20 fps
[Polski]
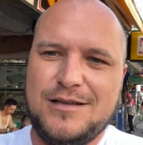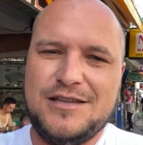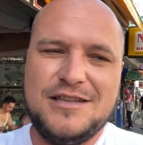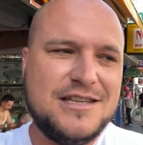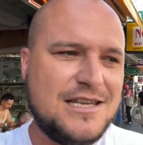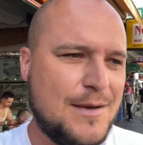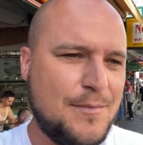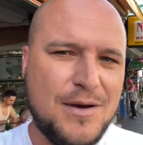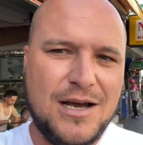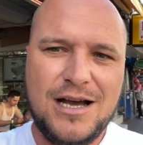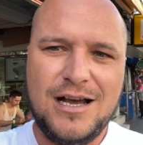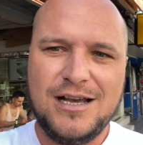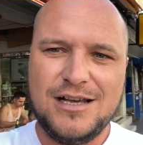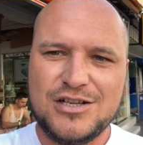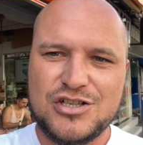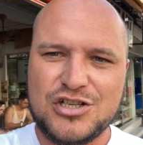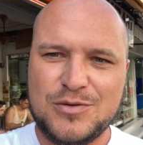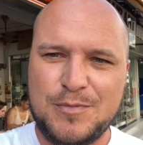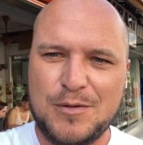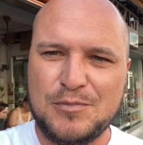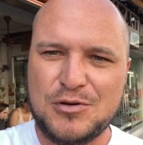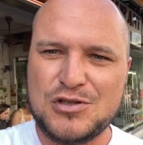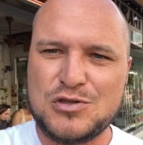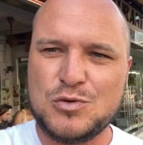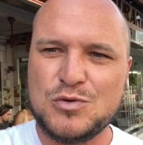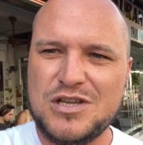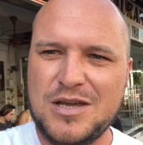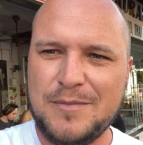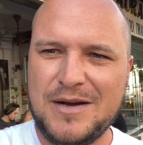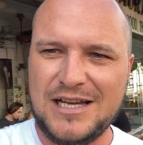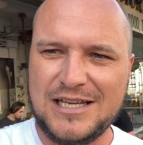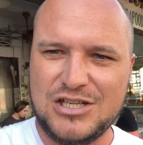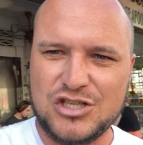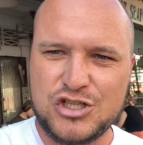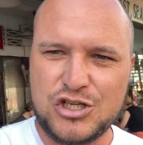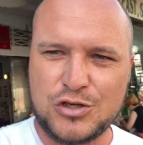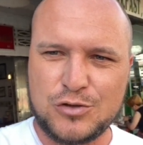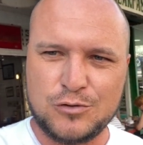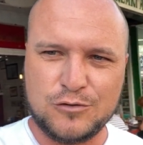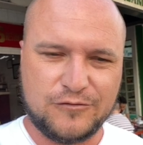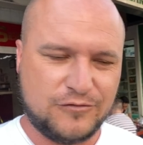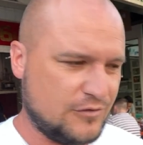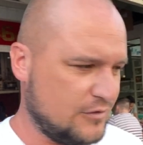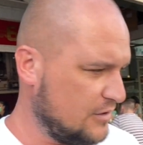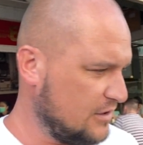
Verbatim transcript: nie ma, że po prostu nie ma Chińczyków.